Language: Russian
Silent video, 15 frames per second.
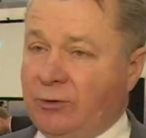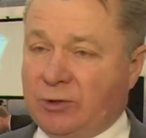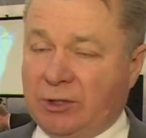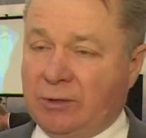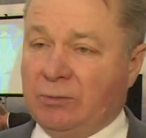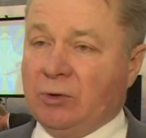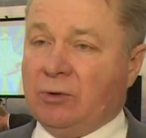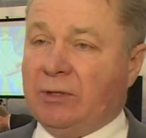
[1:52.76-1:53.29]

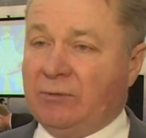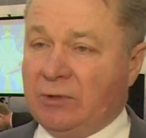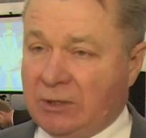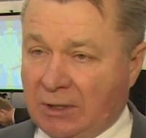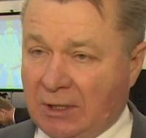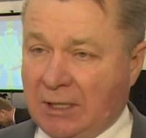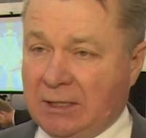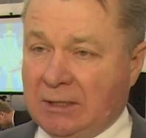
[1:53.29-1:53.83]
Очень много
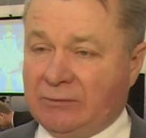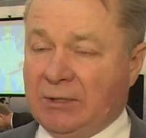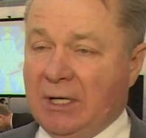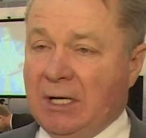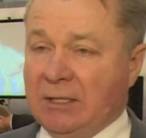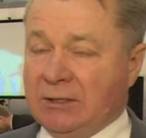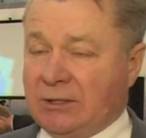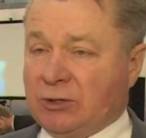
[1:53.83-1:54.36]
ветеранов,
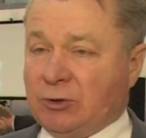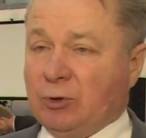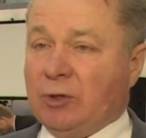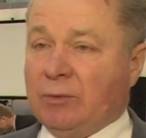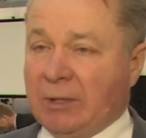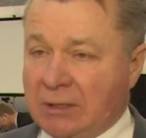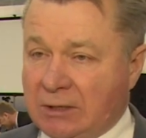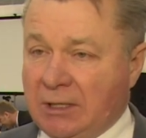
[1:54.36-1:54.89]
за что
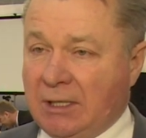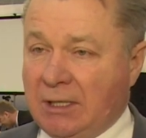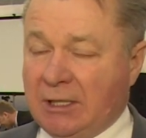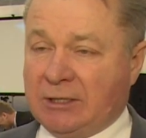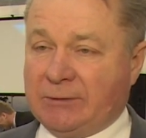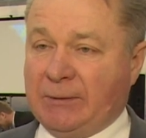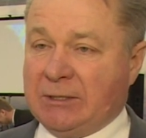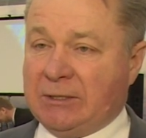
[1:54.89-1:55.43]
им
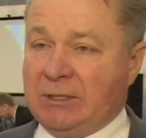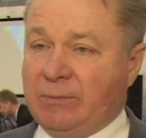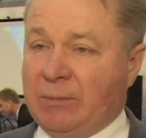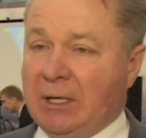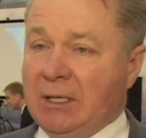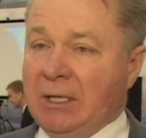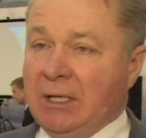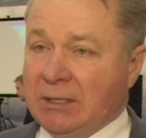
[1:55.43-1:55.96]
отдельное
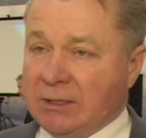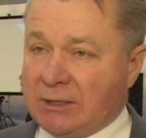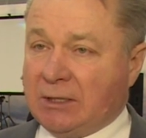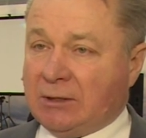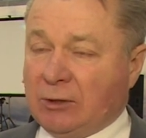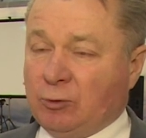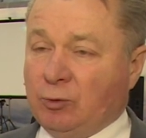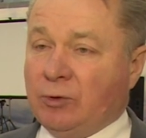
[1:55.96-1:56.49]
спасибо, за
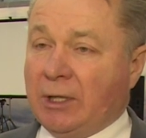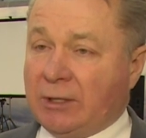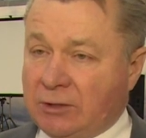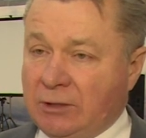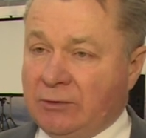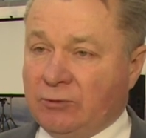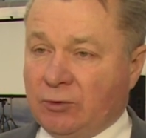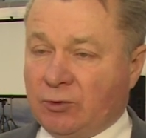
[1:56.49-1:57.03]
такую
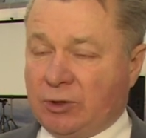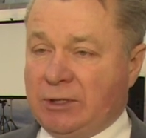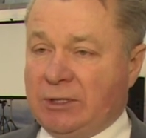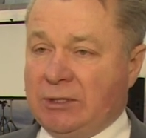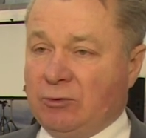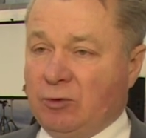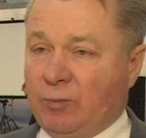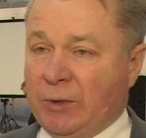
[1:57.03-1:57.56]
активную
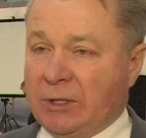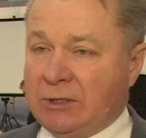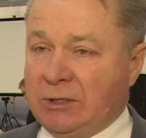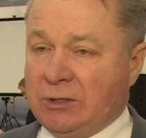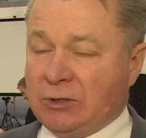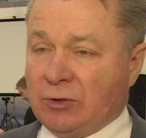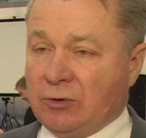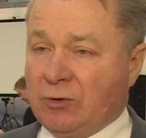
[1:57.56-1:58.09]
жизненную
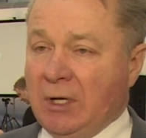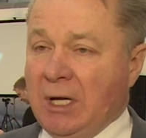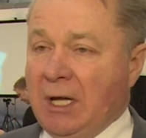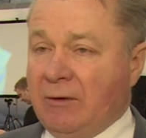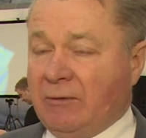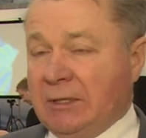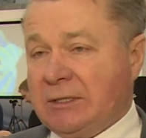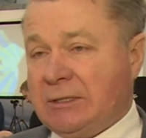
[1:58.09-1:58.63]
позицию.
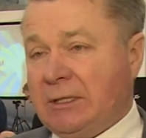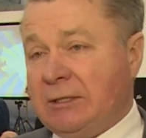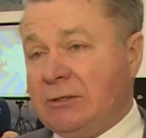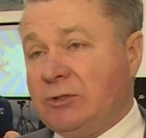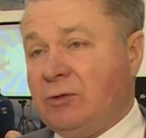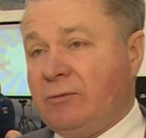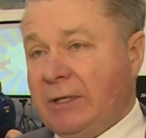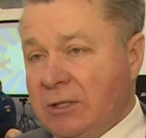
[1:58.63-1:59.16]
В конце
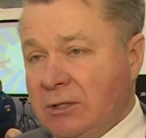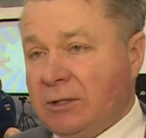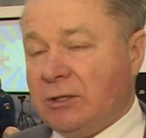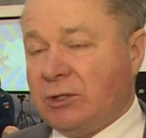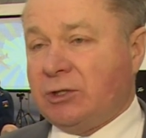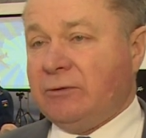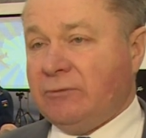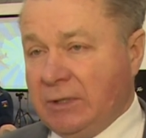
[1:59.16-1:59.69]
концов, они
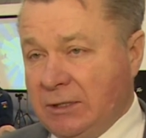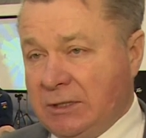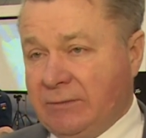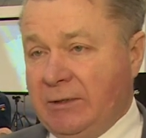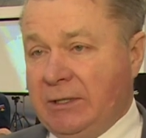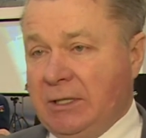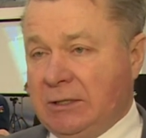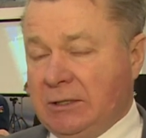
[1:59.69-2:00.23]
живые
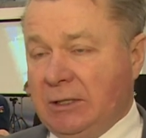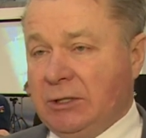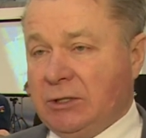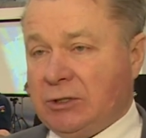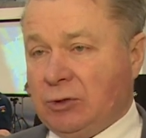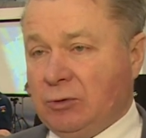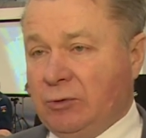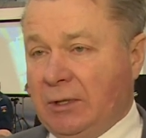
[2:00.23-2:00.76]
свидетели
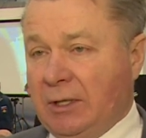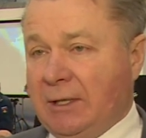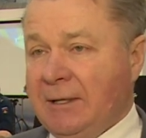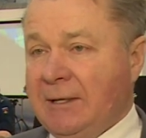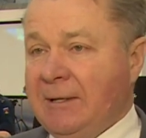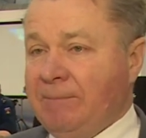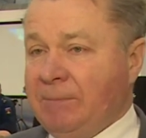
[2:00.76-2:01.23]
истории.